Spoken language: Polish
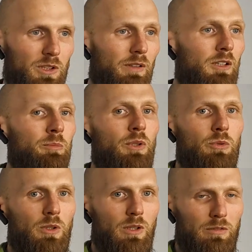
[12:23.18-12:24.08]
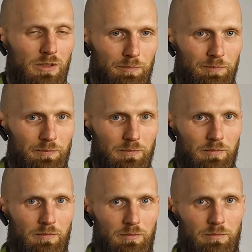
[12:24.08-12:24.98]
ogrzewaniu podłogowym
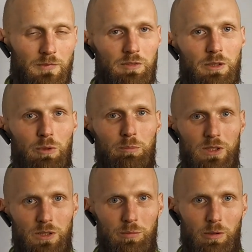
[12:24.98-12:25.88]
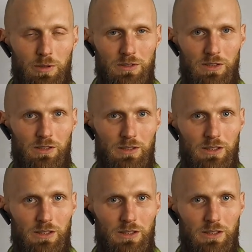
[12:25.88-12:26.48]
pewnie pompa ciepła będzie